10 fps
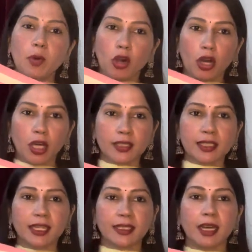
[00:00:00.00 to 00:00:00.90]
बहुत
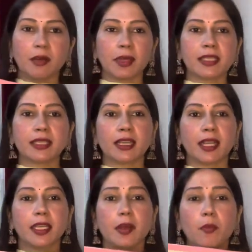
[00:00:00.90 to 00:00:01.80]
ज़्यादा अमेजिंग
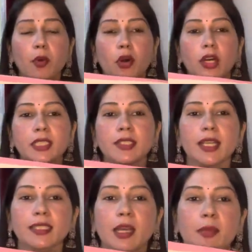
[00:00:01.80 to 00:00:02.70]
आई है बहुत ही
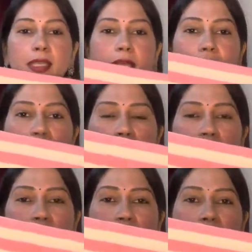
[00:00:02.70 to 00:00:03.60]
ज़्यादा अमेजिंग
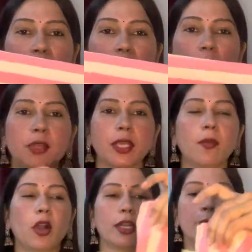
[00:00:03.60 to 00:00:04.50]
फिटिंग के साथ आपको ये
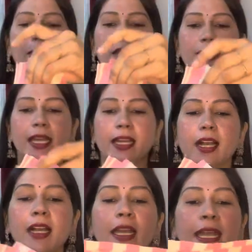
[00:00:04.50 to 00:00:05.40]
बॉटम मिल
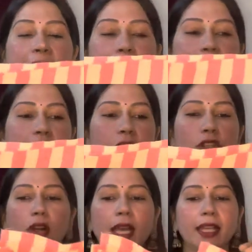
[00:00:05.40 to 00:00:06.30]
जाएगा इतनी
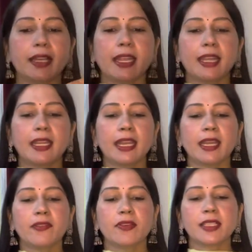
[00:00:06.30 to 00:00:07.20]
चौड़ाई रहेगी
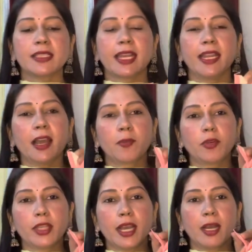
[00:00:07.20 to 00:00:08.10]
एंड वन साइड
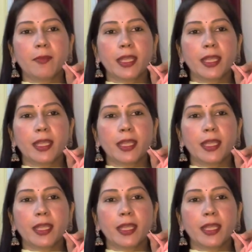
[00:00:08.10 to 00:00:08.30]
आपको यहाँ पे